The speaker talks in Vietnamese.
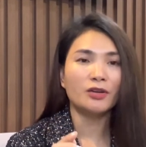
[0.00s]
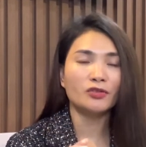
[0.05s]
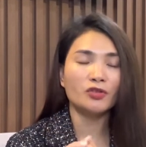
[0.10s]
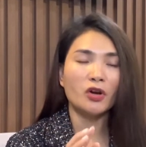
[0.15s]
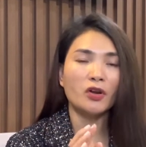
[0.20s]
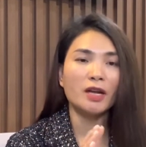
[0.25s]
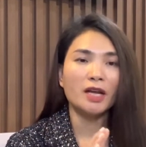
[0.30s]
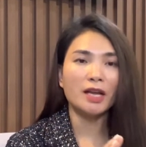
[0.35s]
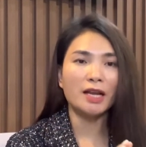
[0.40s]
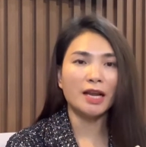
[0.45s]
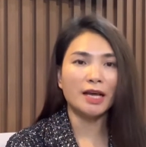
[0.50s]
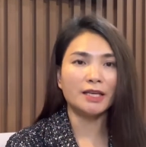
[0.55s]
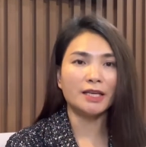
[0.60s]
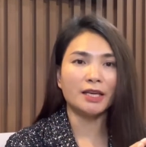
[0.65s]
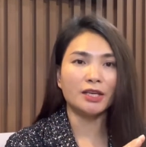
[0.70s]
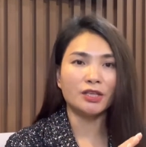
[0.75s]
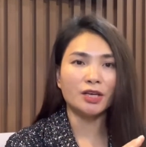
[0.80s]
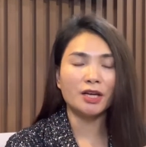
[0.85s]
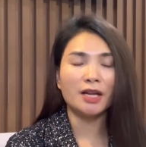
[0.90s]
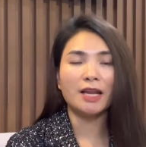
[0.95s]
Cho nên là gì?
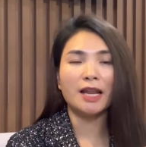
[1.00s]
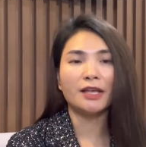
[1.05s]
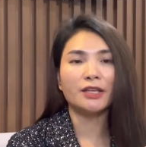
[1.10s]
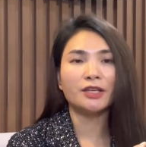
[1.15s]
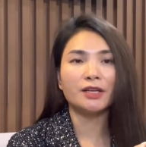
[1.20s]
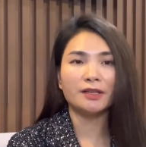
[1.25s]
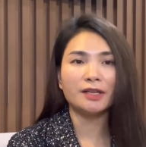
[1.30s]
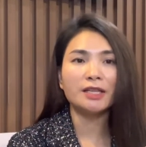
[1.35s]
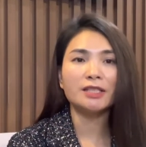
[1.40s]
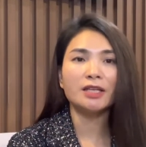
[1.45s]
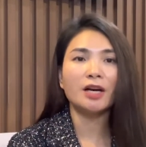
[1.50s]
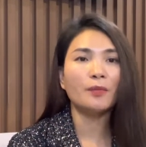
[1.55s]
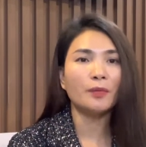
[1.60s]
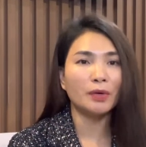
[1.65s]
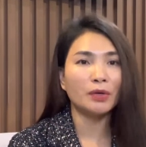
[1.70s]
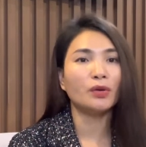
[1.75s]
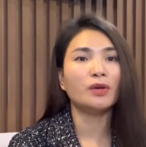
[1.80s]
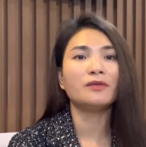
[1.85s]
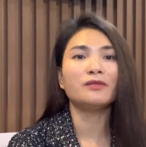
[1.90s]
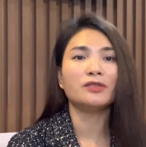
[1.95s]
Cho nên là những cái chất mà
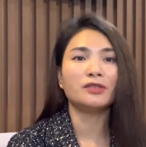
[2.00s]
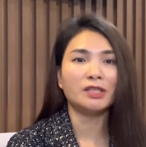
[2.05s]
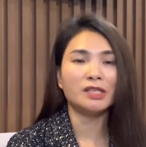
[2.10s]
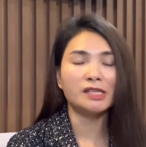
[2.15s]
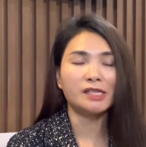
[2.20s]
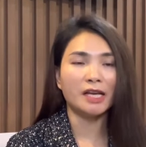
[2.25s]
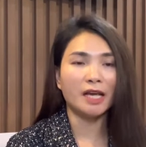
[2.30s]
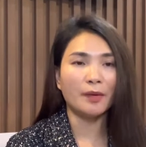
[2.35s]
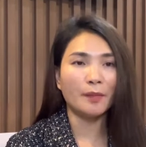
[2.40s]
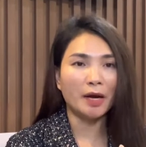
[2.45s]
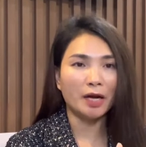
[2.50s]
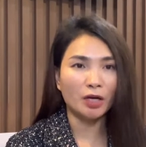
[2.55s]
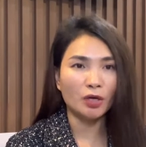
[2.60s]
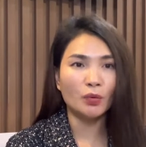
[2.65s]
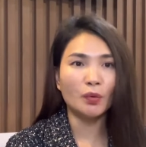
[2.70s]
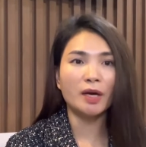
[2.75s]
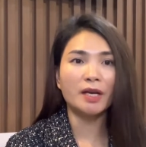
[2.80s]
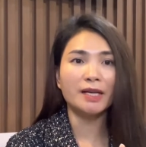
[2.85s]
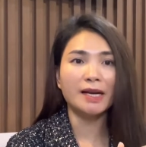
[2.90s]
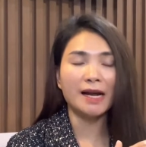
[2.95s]
Duyên vừa chia sẻ, bạn lưu
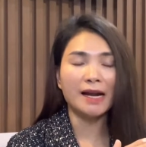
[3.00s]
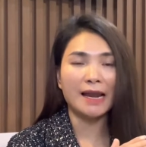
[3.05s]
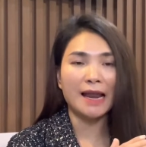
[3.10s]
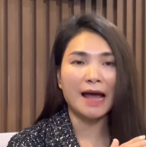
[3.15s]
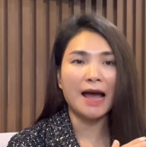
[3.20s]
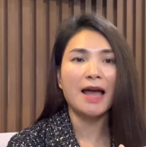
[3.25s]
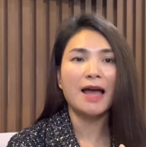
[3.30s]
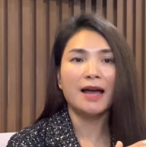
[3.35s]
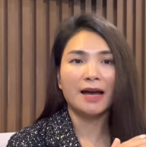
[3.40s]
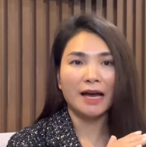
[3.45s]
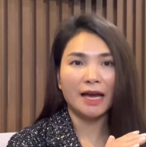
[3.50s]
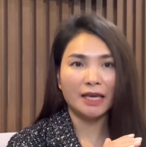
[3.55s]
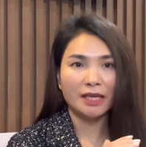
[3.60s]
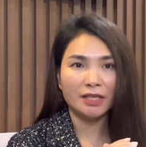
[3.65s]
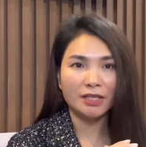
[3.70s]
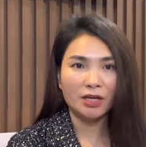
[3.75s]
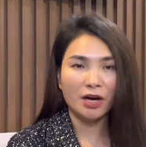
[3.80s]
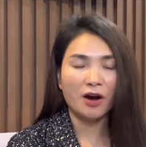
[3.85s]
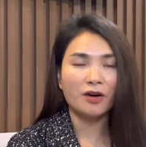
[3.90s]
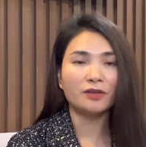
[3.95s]
ý rằng là hãy
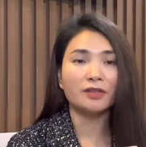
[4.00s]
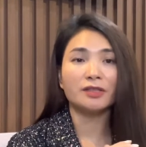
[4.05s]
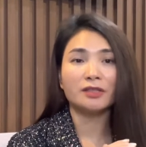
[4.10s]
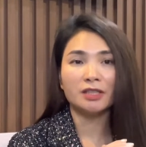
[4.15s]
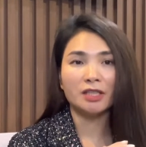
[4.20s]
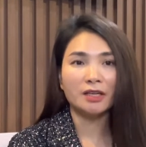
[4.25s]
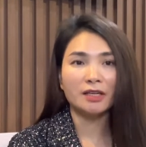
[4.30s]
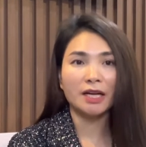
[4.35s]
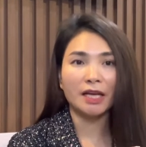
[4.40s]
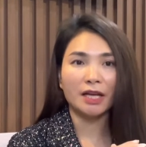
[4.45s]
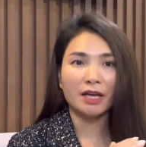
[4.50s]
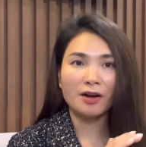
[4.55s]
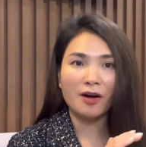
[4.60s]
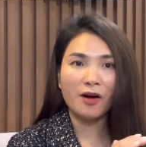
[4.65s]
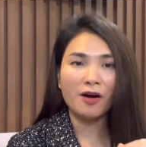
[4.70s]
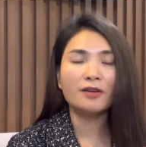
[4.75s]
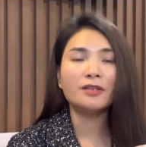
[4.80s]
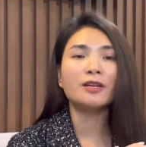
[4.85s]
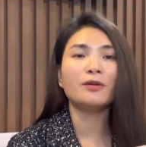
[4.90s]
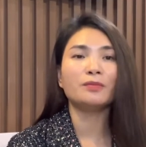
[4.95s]
chọn những chất này
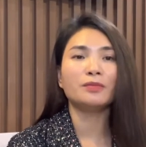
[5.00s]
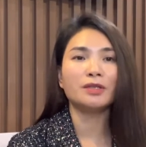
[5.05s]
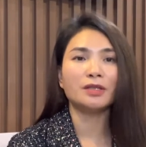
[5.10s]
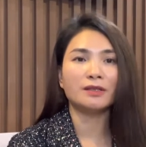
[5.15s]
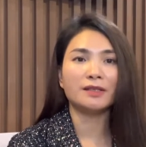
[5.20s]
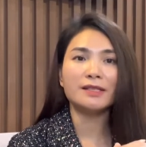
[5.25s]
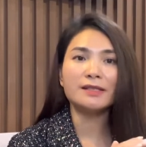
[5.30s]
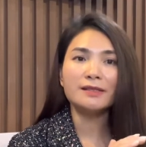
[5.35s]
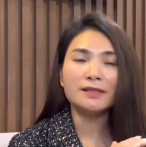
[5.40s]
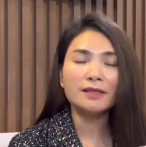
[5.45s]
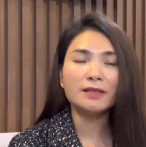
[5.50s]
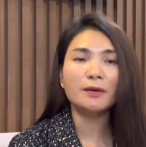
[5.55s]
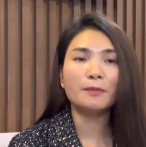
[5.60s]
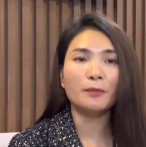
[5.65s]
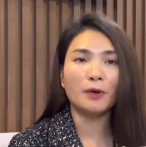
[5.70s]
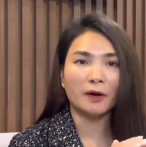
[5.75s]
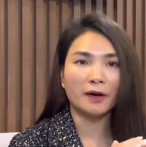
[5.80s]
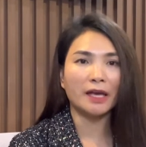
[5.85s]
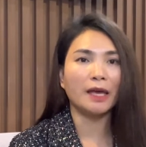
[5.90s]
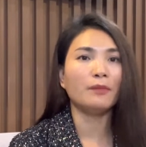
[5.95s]
có trong những cái serum
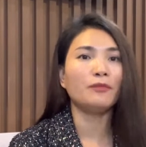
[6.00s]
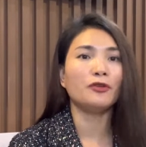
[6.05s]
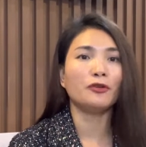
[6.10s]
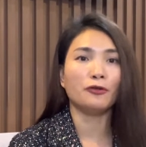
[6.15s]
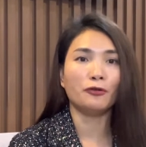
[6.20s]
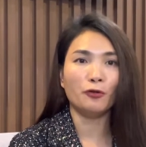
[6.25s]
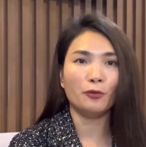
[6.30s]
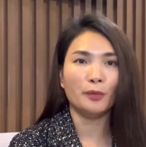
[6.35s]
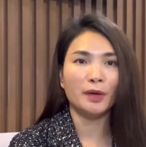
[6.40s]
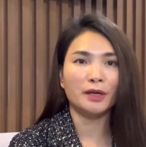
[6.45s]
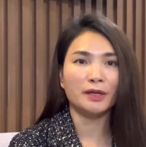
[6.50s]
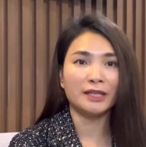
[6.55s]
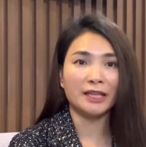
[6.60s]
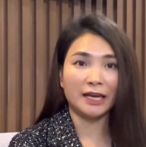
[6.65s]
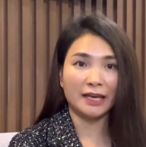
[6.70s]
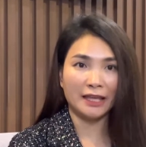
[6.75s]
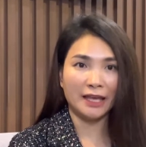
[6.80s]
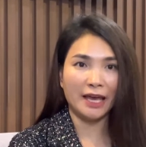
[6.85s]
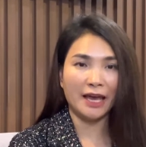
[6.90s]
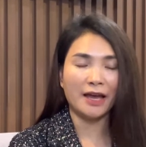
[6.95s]
kem dưỡng của mình
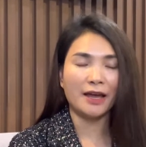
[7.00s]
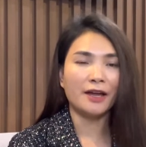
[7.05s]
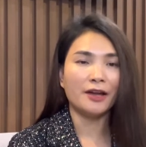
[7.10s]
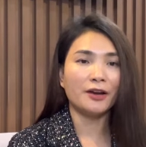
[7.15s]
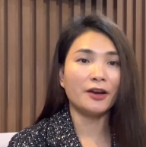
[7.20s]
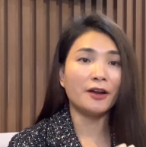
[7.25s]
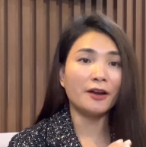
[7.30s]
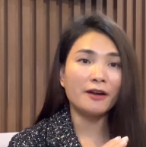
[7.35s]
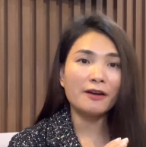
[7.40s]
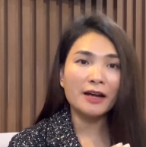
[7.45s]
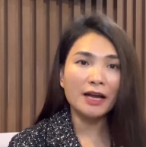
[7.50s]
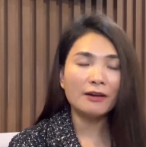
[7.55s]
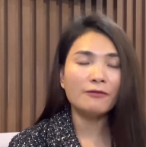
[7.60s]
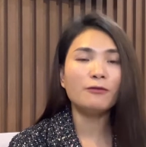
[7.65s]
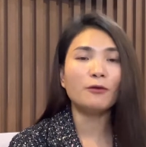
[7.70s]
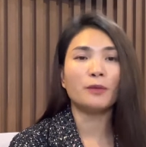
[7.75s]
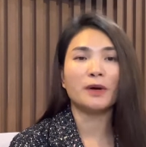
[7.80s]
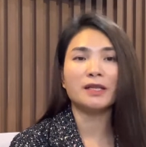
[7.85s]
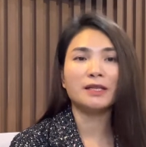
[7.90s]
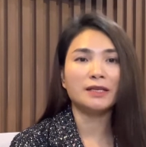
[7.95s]
tại nhà để nó khắc
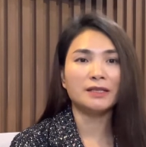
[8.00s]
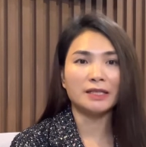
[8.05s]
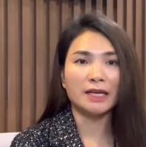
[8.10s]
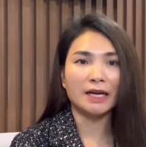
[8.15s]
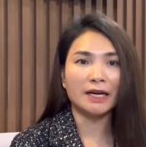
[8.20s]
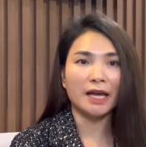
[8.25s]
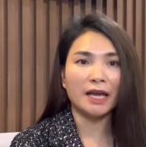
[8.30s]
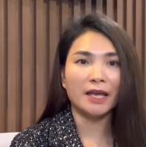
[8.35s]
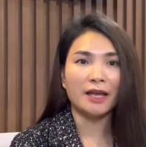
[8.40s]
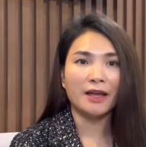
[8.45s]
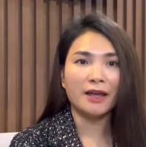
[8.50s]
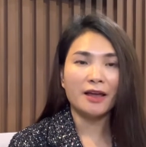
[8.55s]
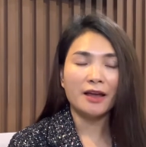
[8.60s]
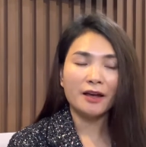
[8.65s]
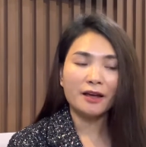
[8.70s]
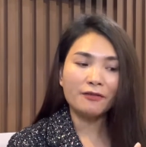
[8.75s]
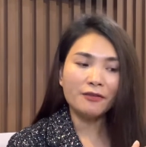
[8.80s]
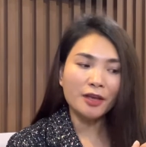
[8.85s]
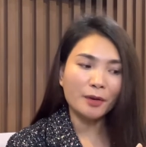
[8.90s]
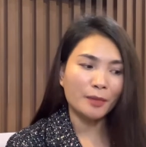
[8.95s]
phục cái tình trạng này.
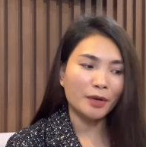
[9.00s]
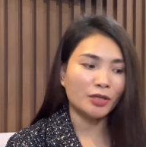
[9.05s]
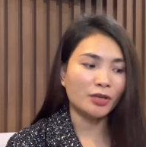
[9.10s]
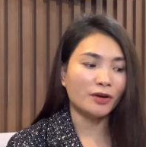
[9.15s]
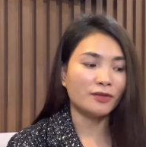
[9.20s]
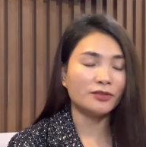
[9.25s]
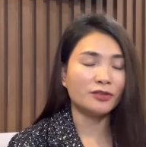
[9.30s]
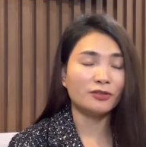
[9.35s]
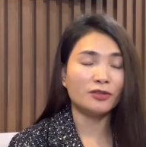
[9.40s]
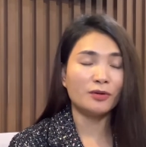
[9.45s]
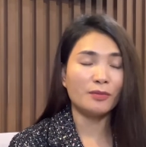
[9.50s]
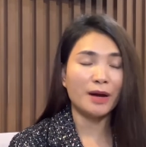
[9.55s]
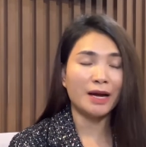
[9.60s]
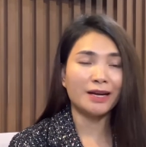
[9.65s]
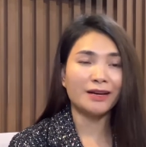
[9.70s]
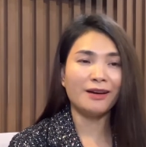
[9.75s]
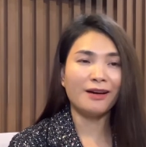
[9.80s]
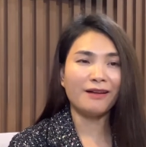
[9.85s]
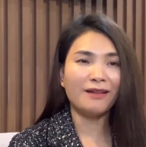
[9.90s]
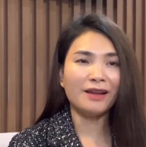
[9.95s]
Cái việc mà chọn sữa rửa mặt
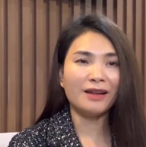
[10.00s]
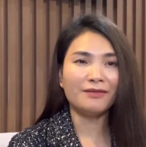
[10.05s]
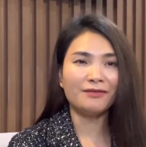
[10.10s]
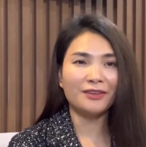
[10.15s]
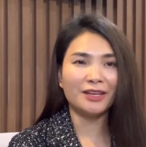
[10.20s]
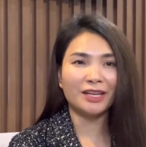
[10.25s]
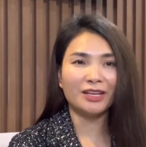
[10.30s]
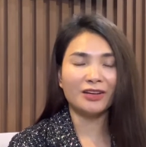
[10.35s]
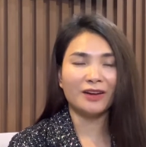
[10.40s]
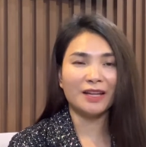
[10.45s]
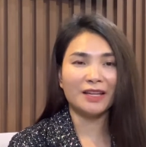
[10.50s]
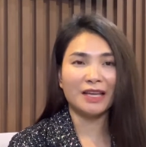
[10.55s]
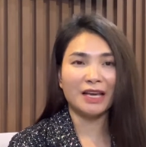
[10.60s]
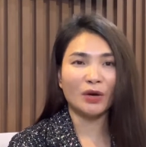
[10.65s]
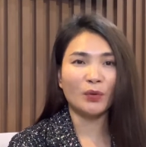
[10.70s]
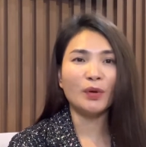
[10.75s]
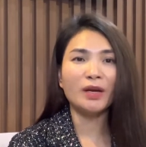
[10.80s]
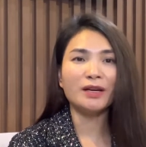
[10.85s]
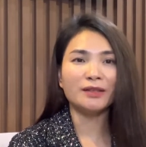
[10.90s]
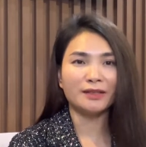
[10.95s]
nó là việc gọi là giải
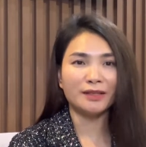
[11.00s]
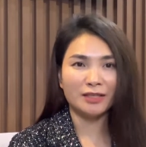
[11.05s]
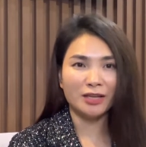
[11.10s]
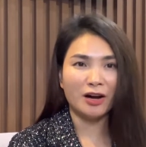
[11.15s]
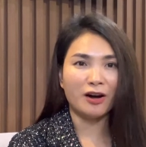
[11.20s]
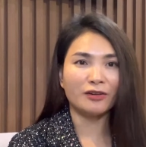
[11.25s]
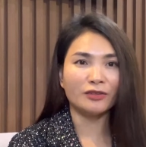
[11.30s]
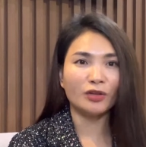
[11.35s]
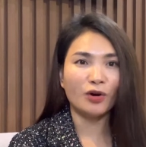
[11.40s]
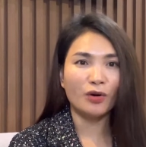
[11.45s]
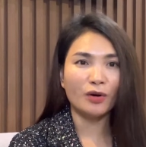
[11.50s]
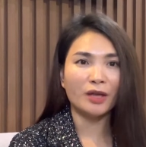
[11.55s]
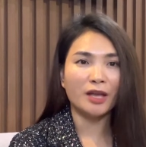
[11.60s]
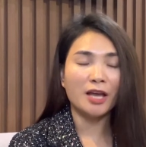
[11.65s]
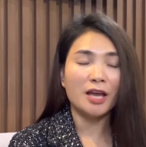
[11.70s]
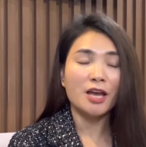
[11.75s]
quyết ở trên ngọn thôi,